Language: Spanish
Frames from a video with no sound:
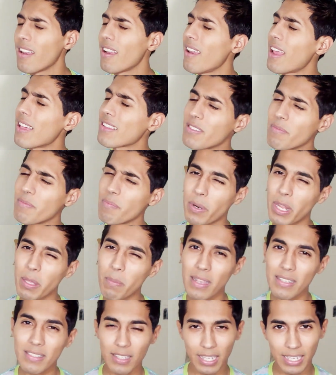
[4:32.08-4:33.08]
las
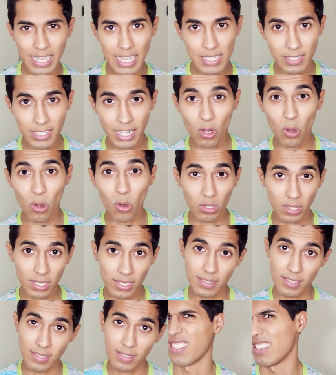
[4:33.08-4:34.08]
imprimas y las
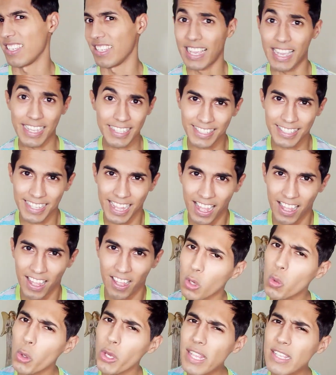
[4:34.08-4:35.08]
recortes Y ya está.
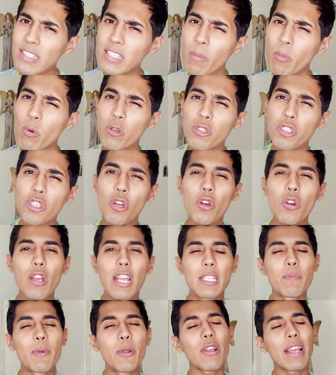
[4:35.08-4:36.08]
Cuídense mucho,
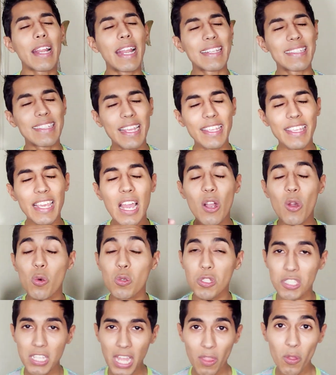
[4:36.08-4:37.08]
espero que les haya
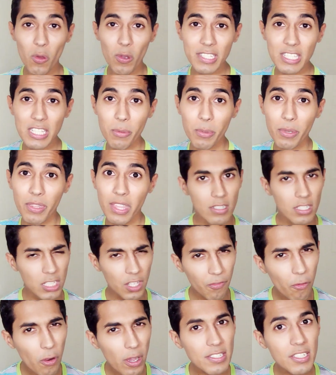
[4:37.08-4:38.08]
gustado este video.
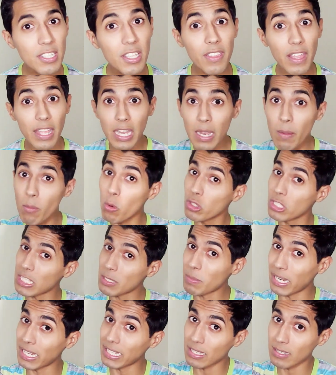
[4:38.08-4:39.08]
Si fue así, denle muchas
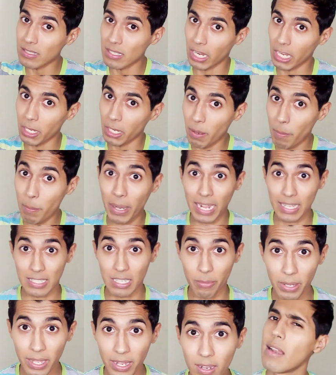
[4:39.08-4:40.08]
manitas arriba para
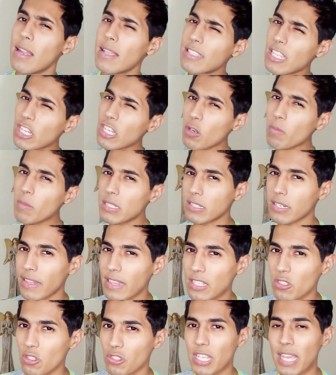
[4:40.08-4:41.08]
saber. Les dejo mis
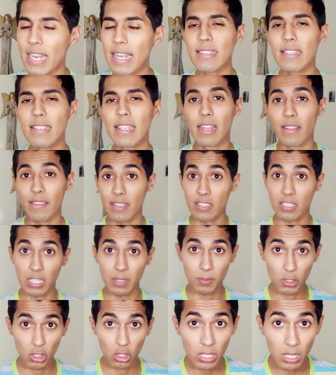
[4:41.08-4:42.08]
redes sociales en la
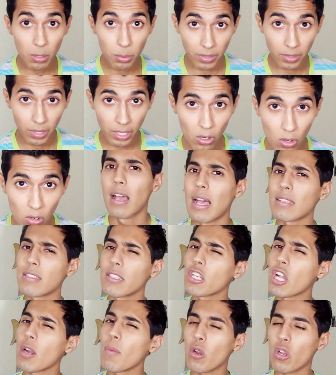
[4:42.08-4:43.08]
descripción del video,
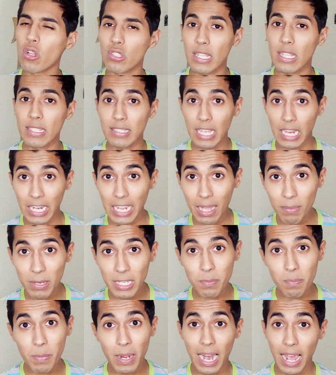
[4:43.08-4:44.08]
así como los
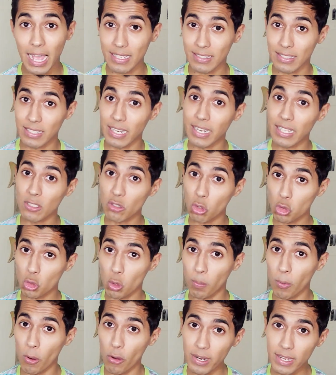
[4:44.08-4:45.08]
descargables para hacer estos
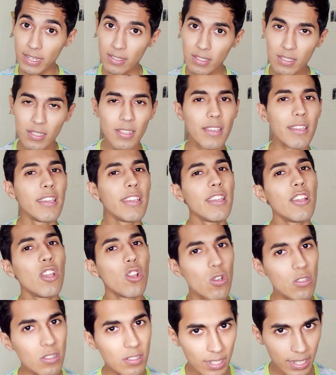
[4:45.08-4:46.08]
cupones y
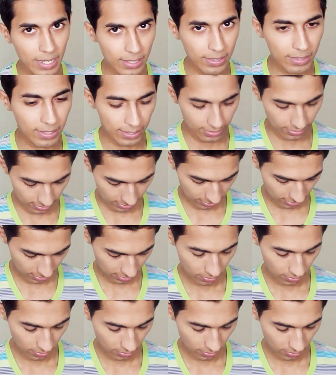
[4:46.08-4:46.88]
los lentes.